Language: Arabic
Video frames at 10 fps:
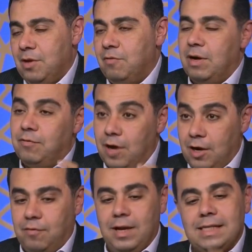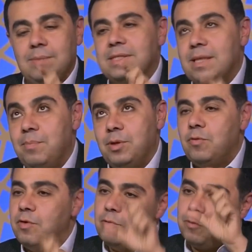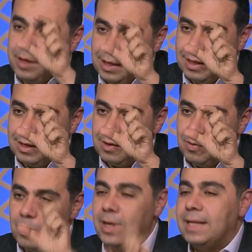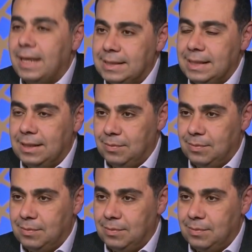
خايف عليه فلازم تثبته في اللي فوقيه واللي تحتيه